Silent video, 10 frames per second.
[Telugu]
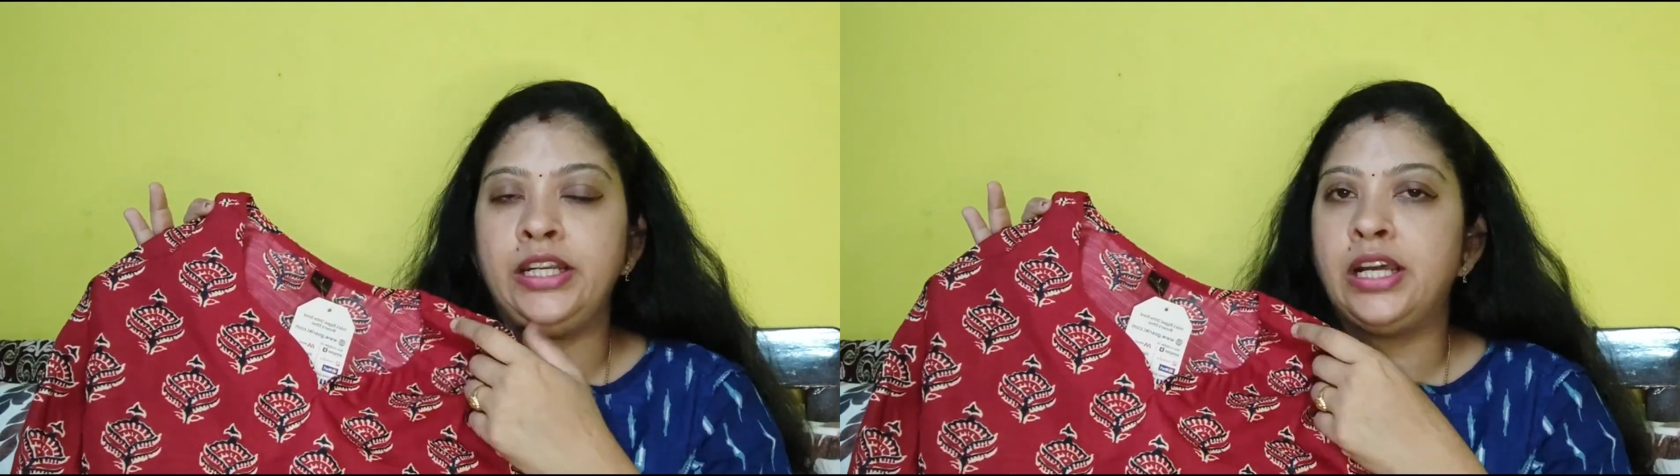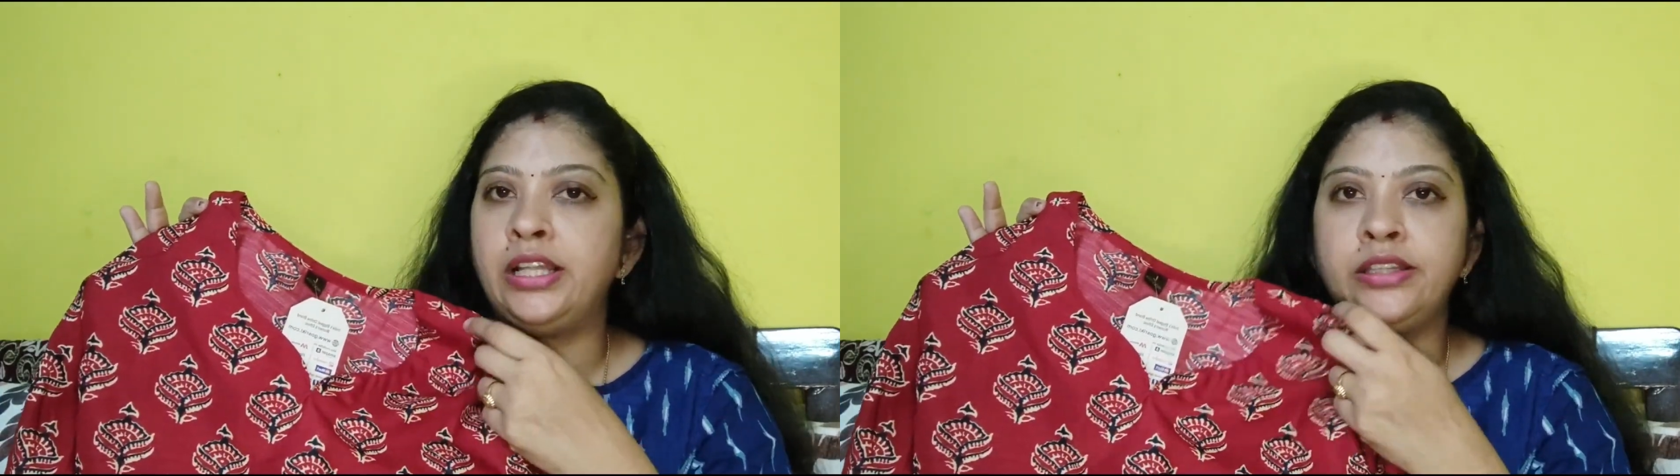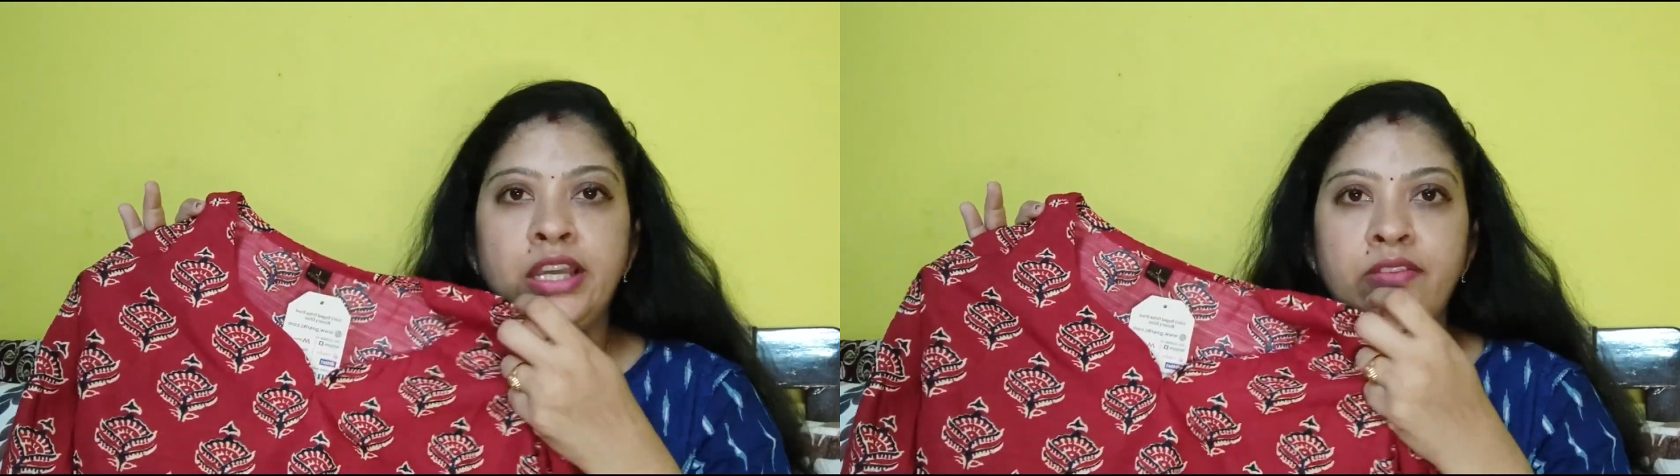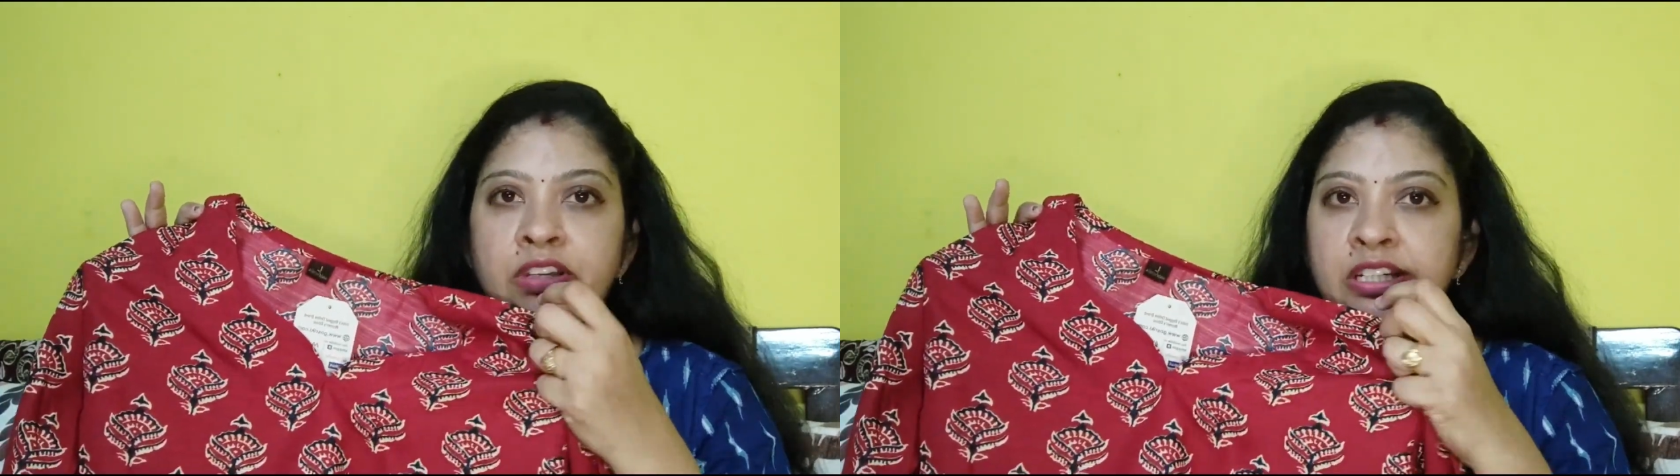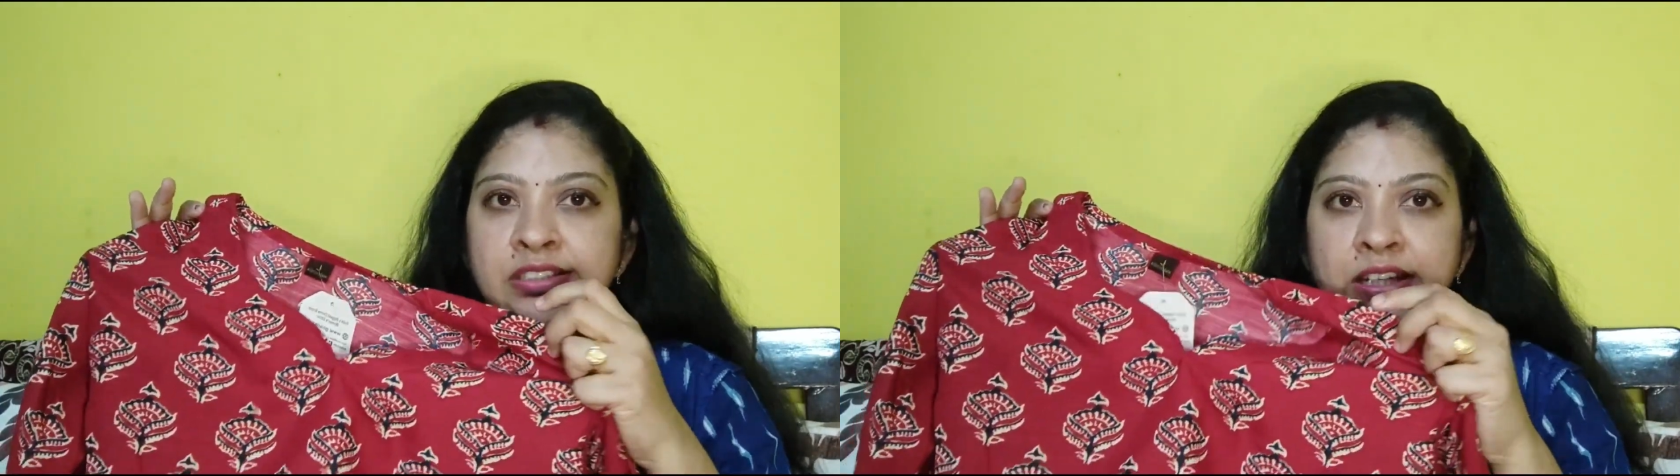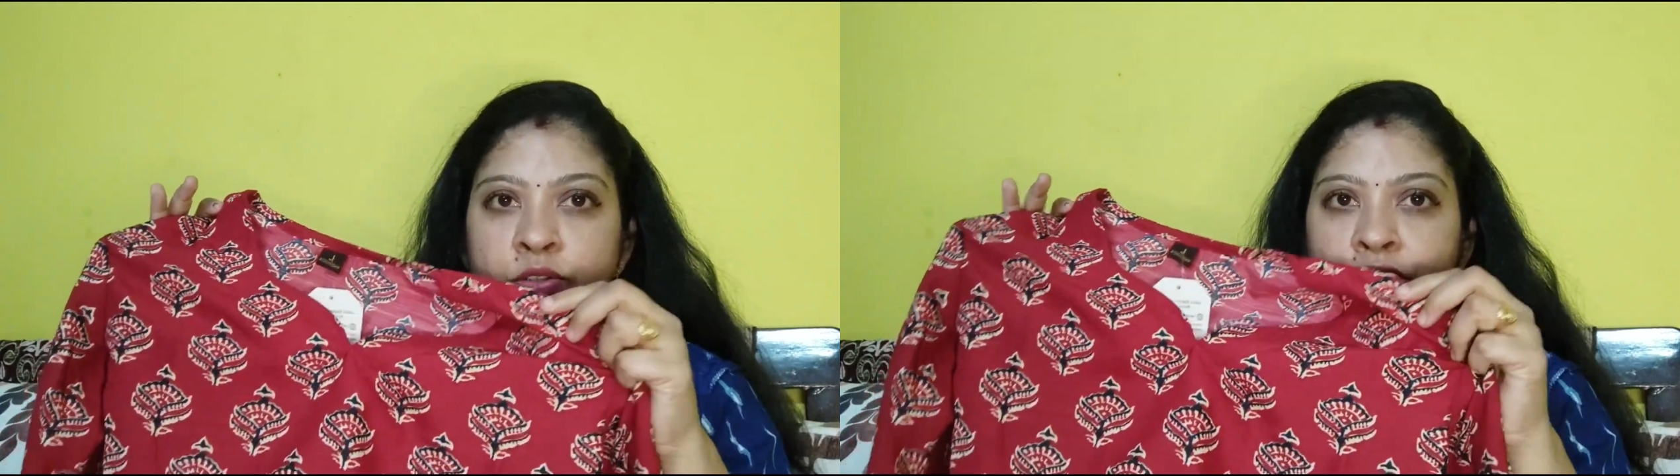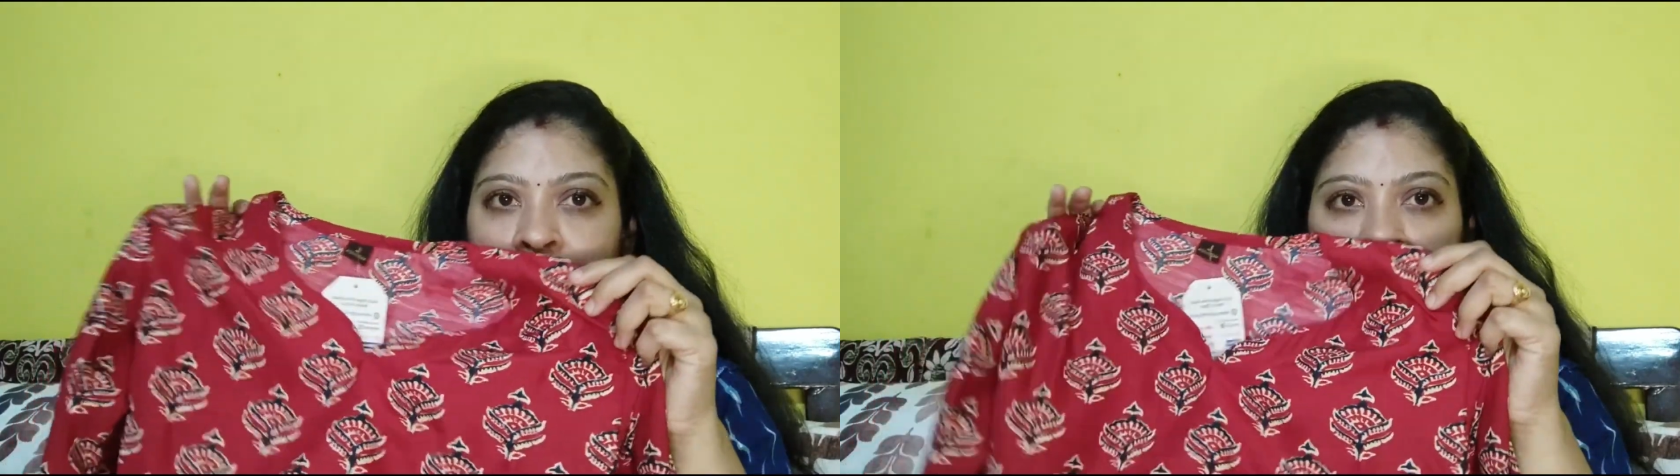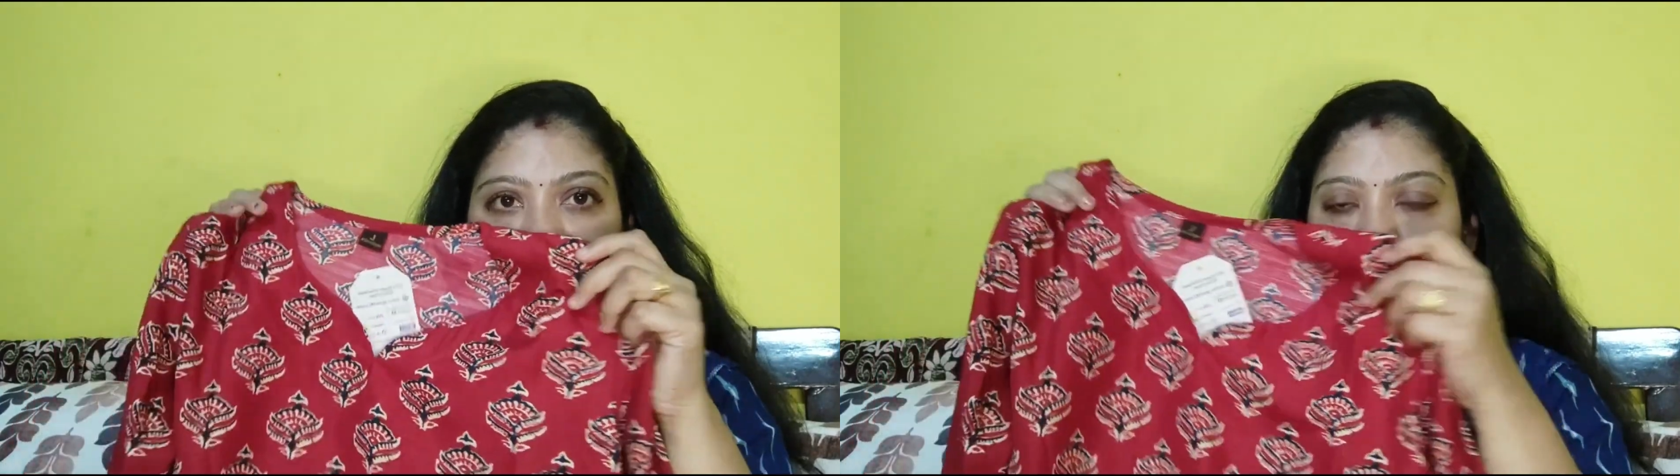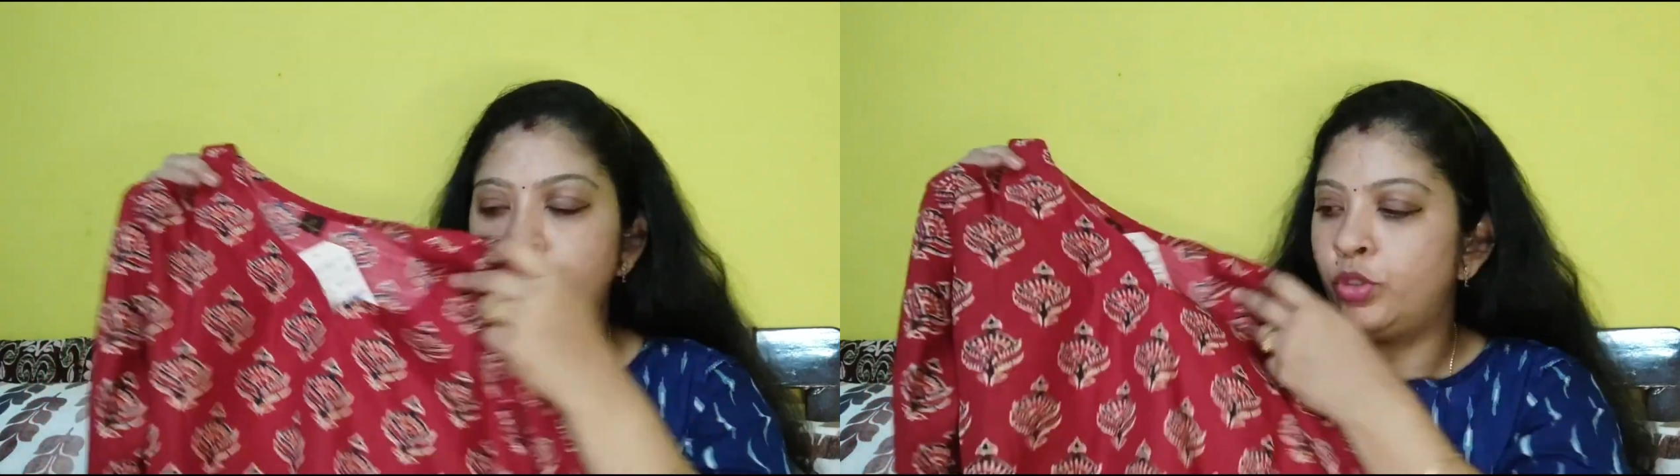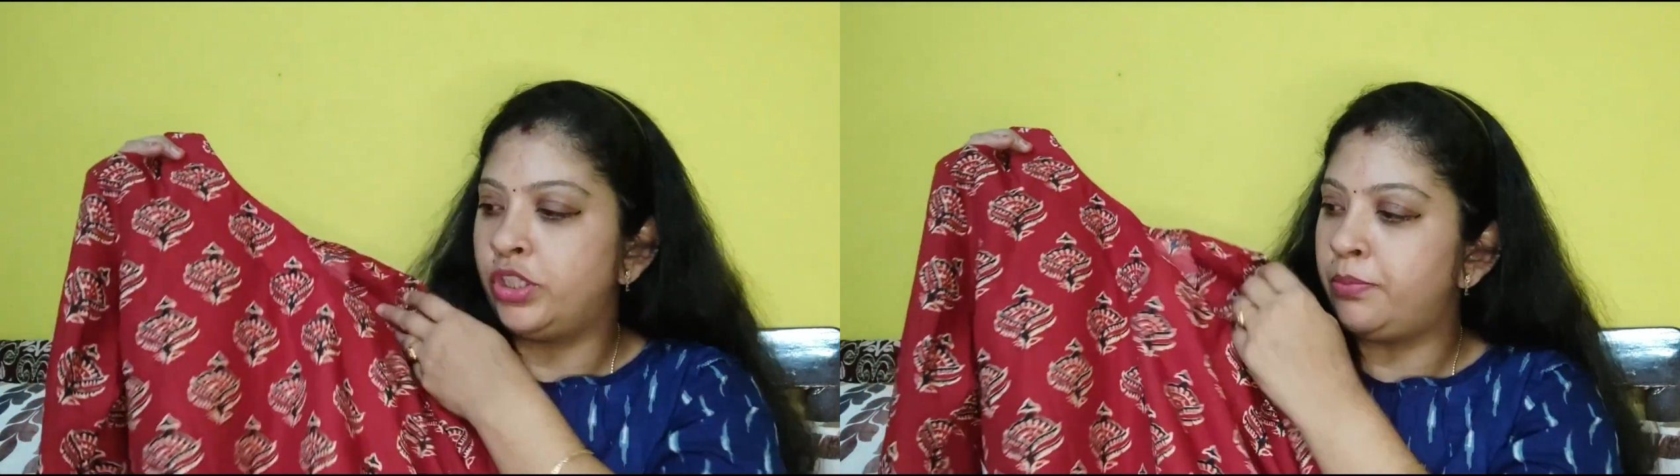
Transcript: అండ్ అంత హెవీ డిజైన్ కూడా ఏం లేదు